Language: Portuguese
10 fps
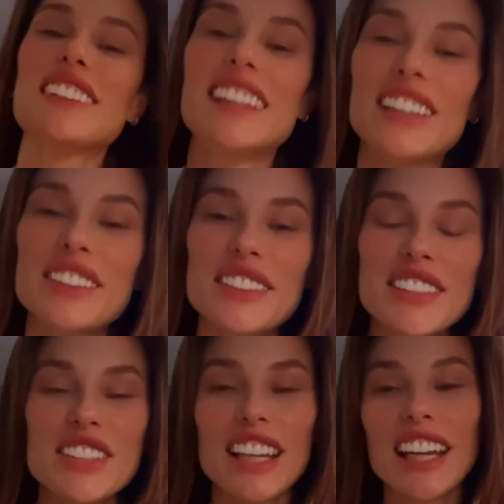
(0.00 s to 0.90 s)

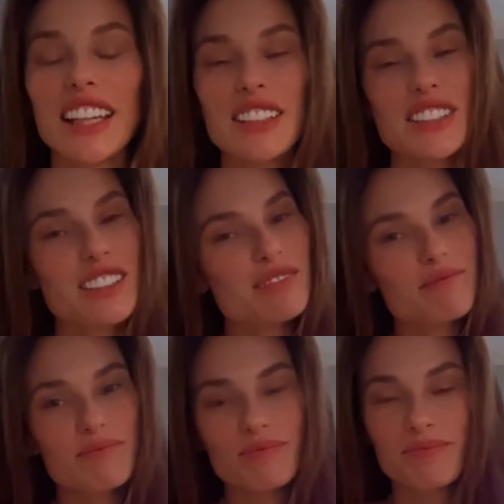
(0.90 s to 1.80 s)
Deus, gente,
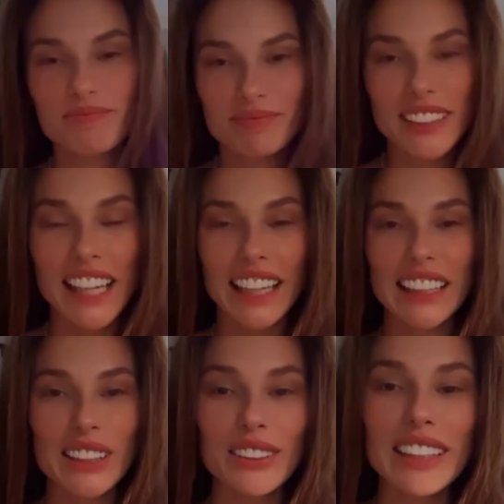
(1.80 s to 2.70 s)
né?
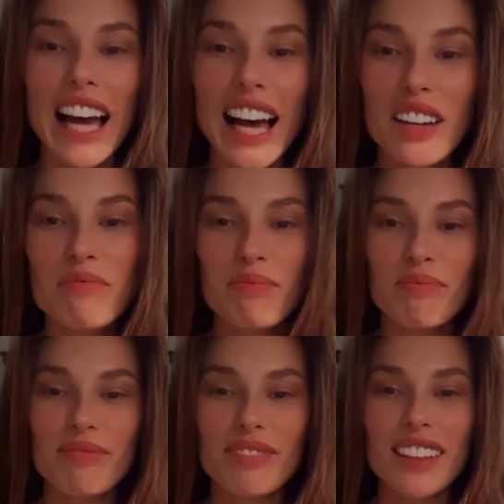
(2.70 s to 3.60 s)
Não dá.
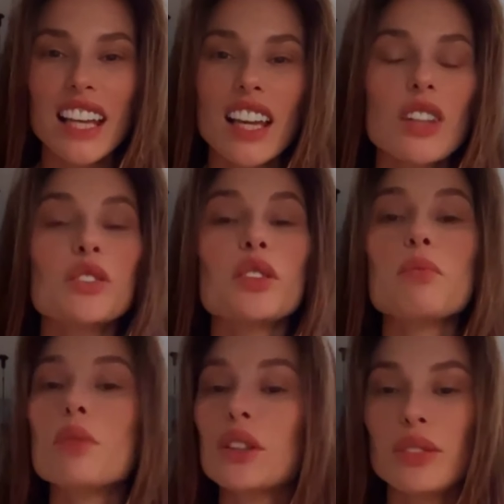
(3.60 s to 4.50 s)
Tô
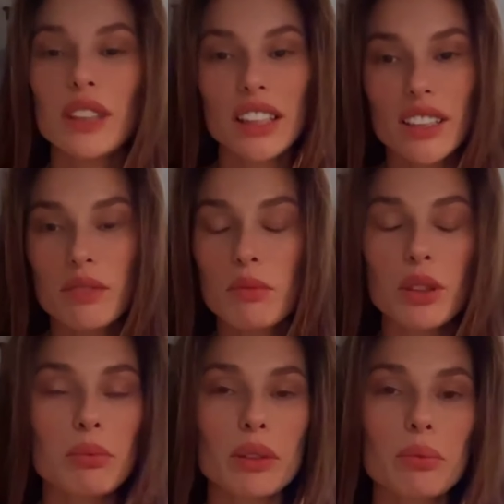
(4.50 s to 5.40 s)
muito feliz, muito,
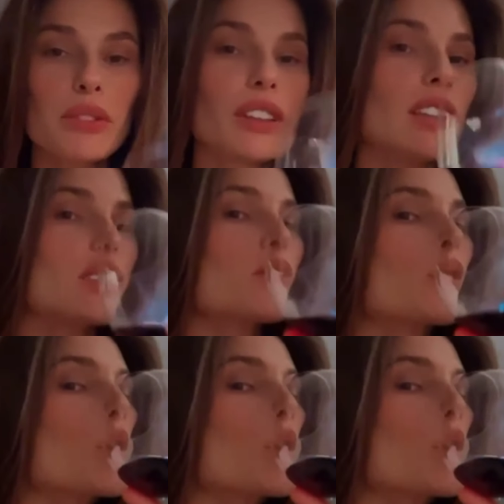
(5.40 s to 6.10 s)
muito, muito feliz.